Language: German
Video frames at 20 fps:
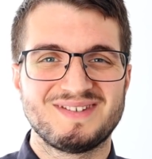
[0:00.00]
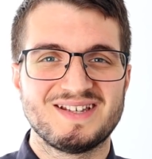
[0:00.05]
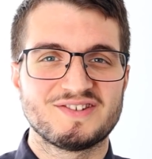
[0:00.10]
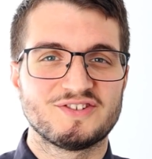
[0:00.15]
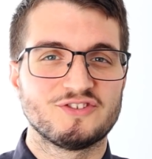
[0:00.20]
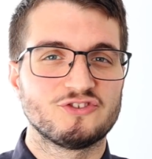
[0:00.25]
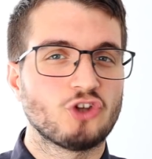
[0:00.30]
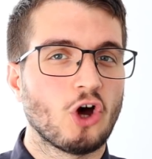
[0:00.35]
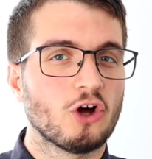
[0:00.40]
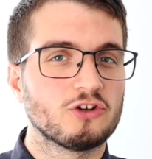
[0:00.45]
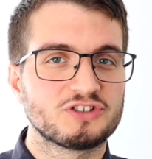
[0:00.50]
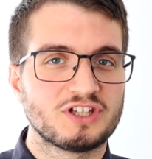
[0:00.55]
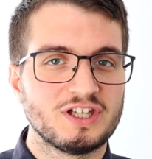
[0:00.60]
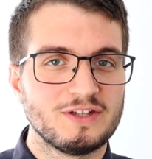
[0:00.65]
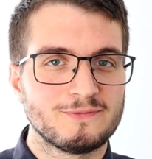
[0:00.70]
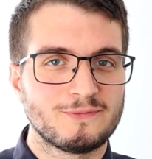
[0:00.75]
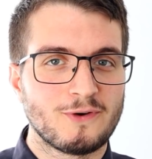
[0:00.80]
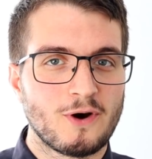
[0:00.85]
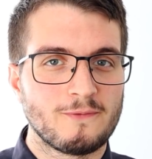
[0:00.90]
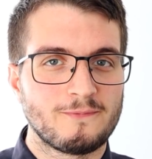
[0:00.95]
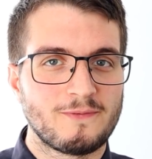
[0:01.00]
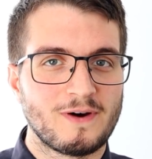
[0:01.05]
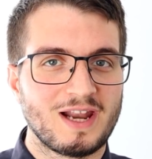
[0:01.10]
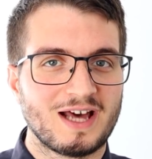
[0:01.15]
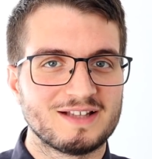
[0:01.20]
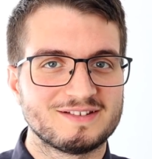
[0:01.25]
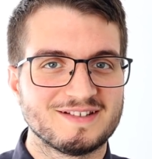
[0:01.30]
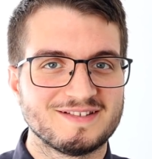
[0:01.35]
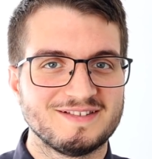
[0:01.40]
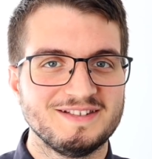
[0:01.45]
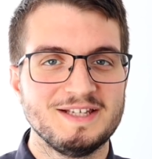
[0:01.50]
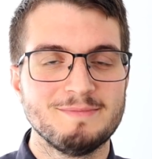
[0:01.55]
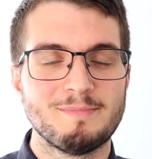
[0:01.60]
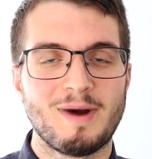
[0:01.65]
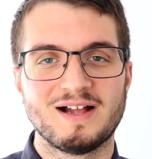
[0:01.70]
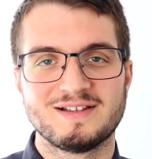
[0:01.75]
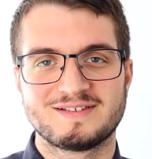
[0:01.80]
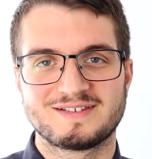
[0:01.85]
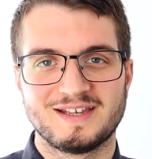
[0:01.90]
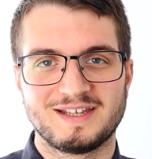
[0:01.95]
diesen Tonkin-Vorfall hat es
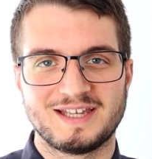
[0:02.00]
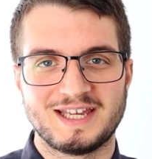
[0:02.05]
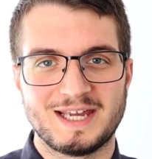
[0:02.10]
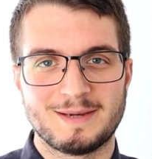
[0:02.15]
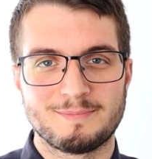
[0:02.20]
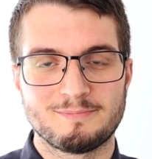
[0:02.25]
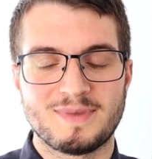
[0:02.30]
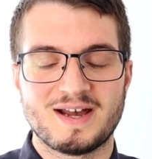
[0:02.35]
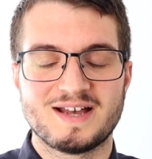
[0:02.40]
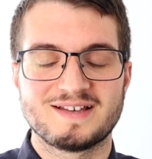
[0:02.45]
niemals gegeben.